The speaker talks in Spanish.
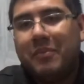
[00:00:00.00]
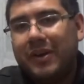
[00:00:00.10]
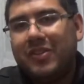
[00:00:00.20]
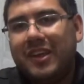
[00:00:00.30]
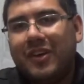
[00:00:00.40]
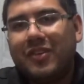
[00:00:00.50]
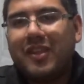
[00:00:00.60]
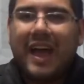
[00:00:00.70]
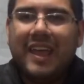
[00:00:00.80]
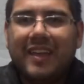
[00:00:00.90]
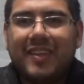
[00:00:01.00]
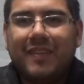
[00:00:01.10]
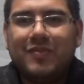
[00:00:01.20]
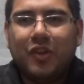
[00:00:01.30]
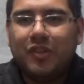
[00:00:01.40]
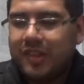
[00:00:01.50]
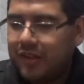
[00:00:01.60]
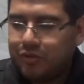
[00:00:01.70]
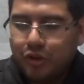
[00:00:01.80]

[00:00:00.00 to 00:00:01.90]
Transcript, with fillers: Bueno chicos, ahí está entonces